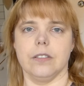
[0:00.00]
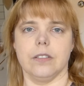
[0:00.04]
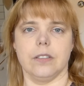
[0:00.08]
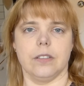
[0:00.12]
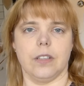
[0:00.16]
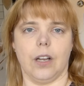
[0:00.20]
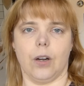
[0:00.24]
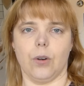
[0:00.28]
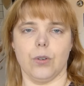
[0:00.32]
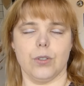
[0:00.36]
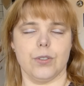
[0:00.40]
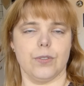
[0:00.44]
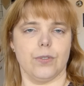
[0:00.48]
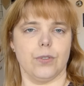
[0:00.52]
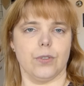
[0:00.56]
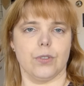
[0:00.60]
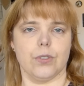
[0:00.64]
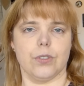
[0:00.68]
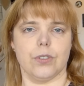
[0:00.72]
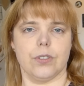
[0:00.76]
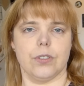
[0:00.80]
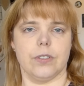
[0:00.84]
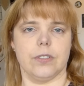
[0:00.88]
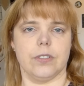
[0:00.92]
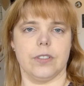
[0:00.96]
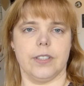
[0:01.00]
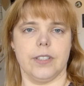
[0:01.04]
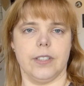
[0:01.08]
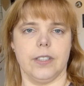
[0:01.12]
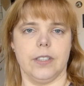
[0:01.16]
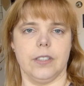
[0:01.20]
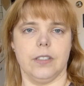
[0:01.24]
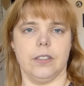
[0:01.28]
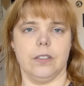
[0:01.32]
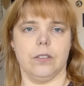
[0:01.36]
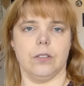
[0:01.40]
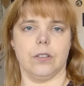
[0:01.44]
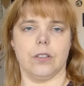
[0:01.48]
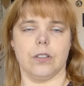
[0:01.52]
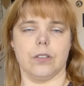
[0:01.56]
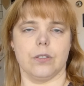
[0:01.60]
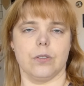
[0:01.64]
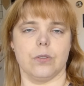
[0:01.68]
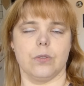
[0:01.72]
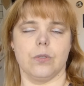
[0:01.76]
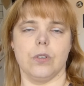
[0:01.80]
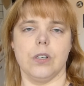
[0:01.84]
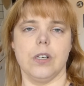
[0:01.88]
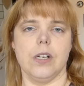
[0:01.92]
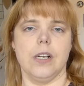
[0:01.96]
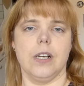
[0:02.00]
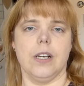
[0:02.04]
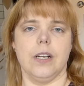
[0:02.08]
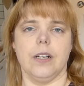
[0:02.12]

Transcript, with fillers: ein Ausflugsziel oder so,